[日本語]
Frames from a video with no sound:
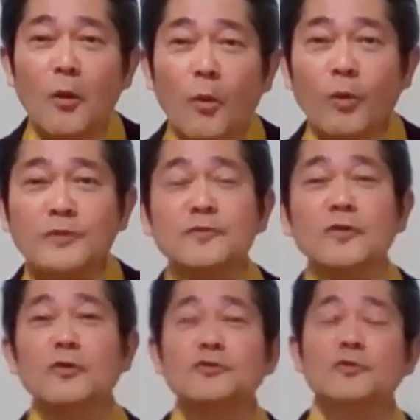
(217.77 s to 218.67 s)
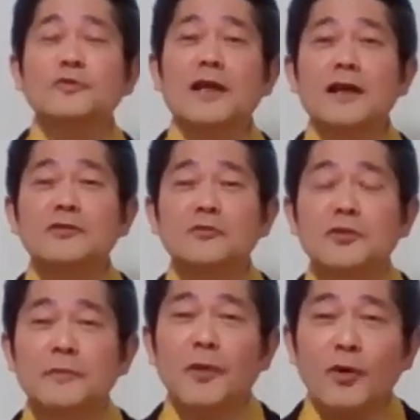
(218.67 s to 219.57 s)
おお、すごい、これ得だなと
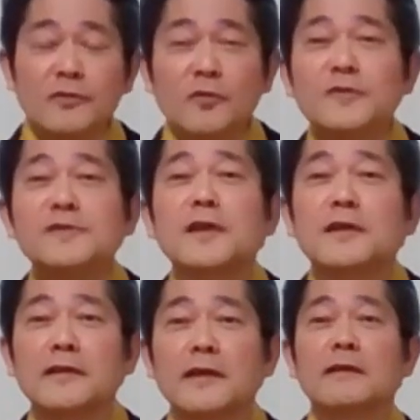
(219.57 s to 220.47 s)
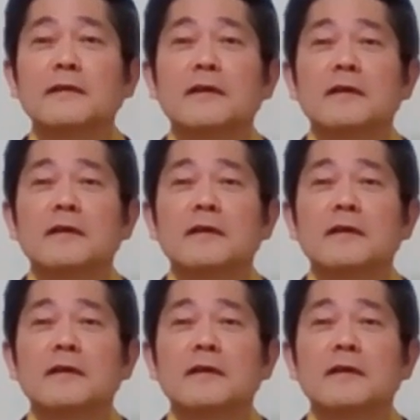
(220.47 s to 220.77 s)
思って、パンと押したらね、